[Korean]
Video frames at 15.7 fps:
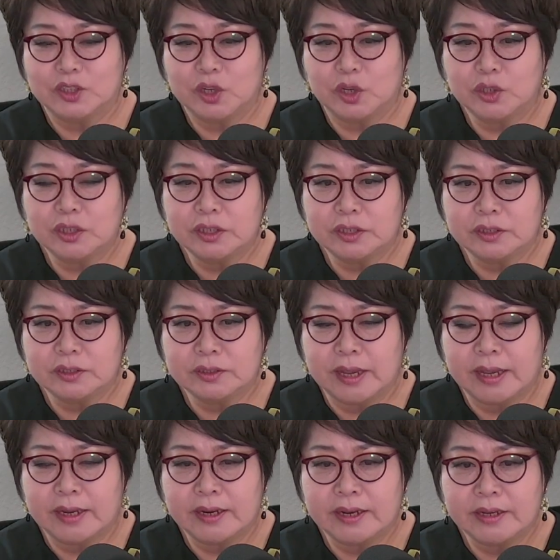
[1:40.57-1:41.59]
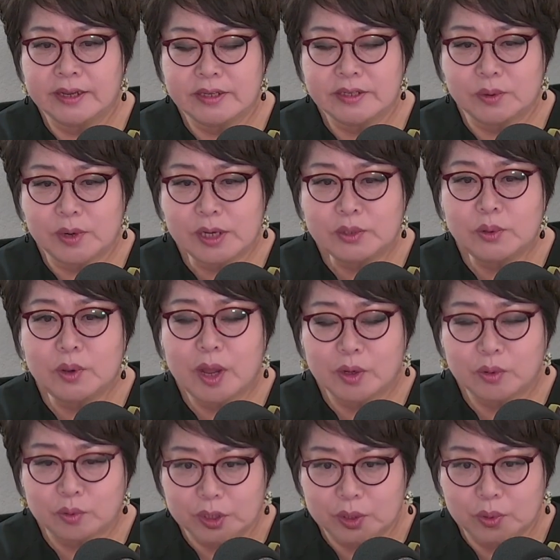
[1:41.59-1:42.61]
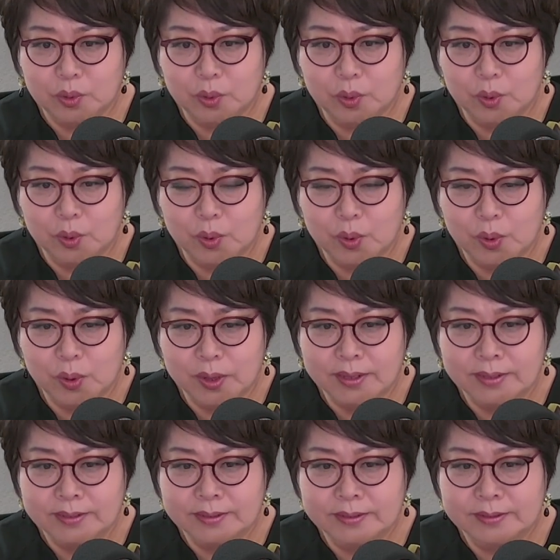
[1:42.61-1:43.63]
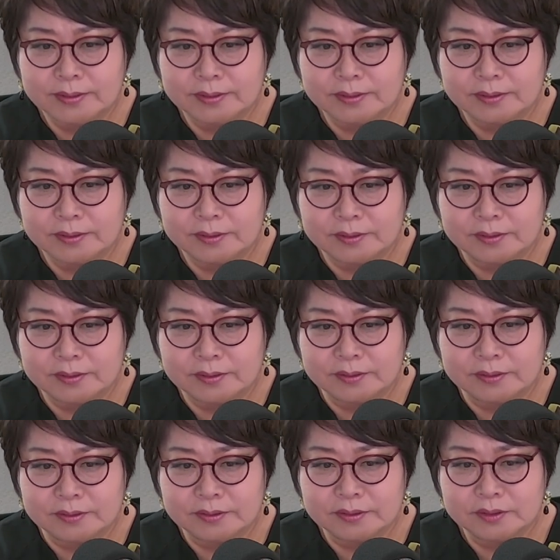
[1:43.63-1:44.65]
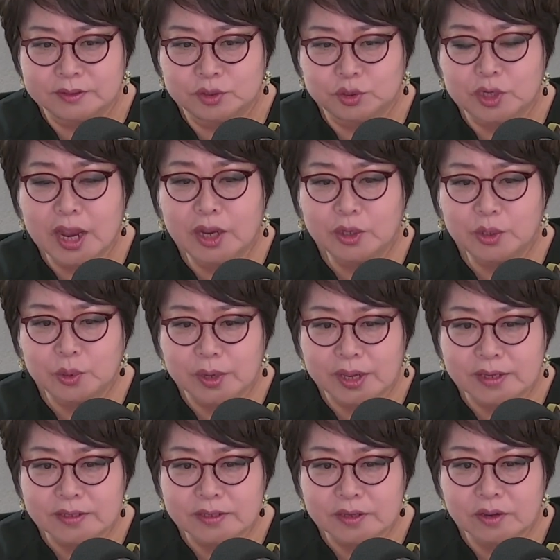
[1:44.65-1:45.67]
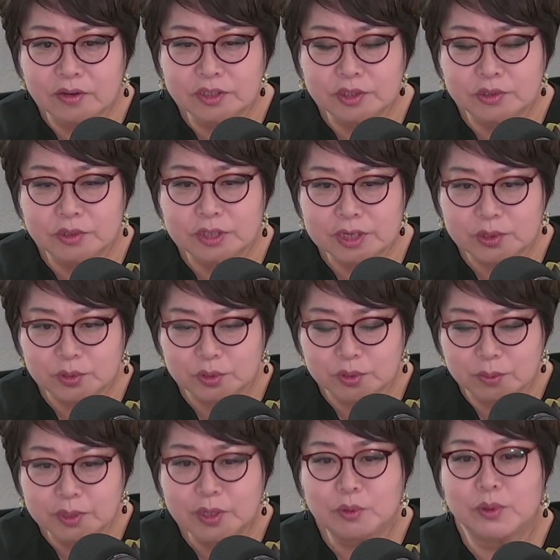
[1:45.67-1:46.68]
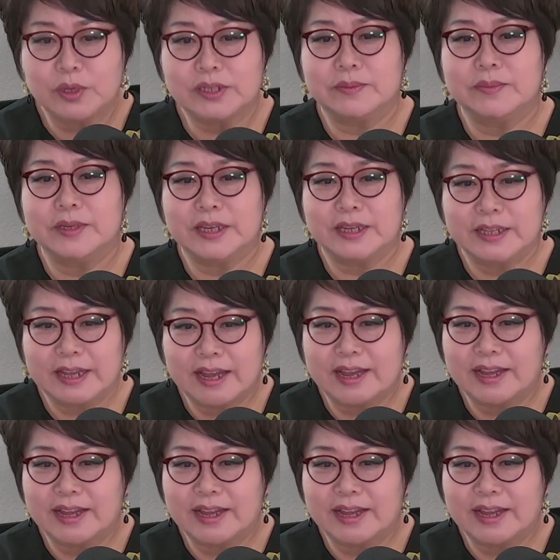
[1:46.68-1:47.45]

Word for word: 저는 LA에서 활동하고 있고 어, 주양교회에서 지휘자로 섬기고 있습니다.